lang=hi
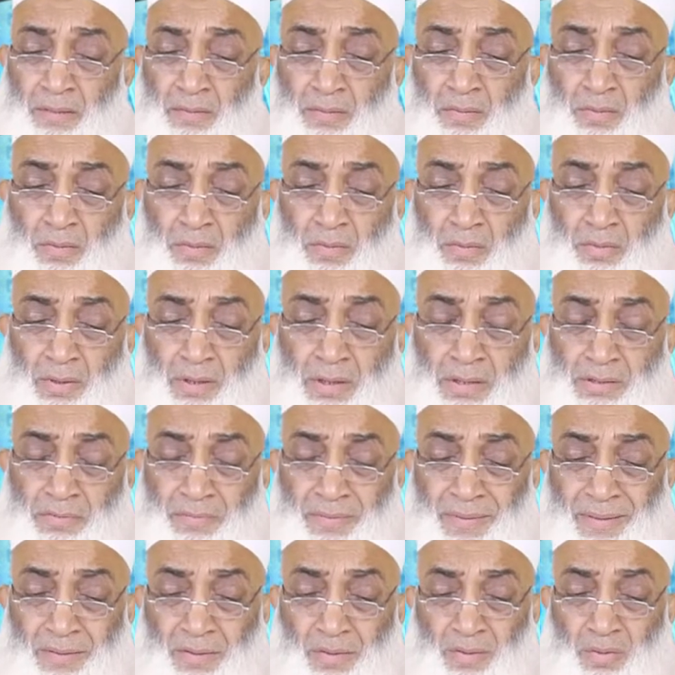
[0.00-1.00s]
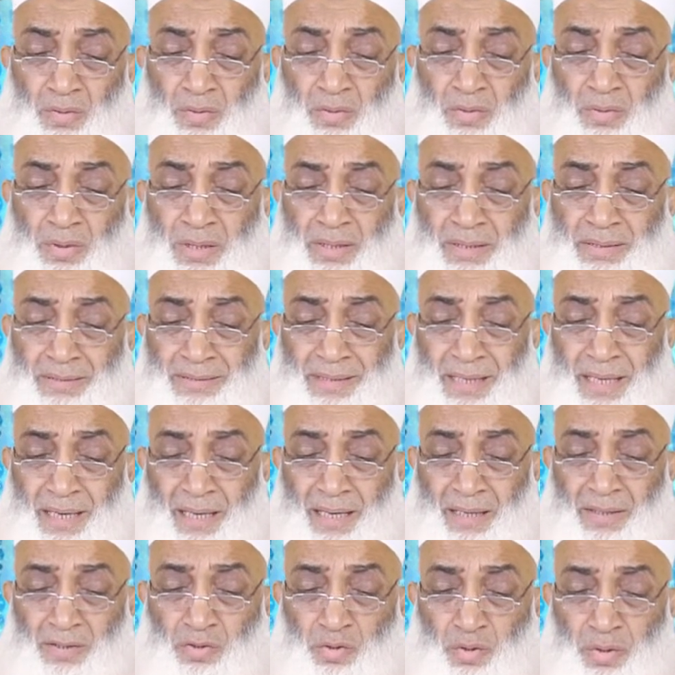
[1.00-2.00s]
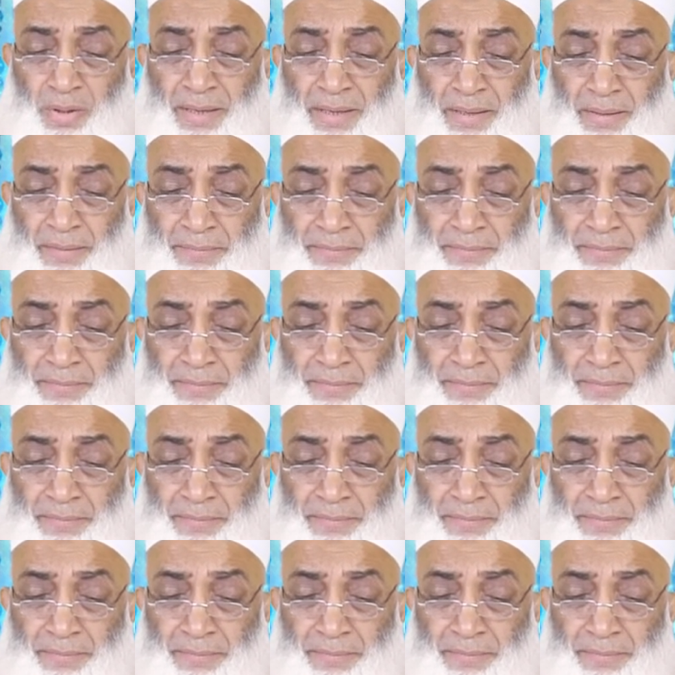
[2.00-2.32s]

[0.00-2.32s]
तो इस वक्त तो इंसान जो है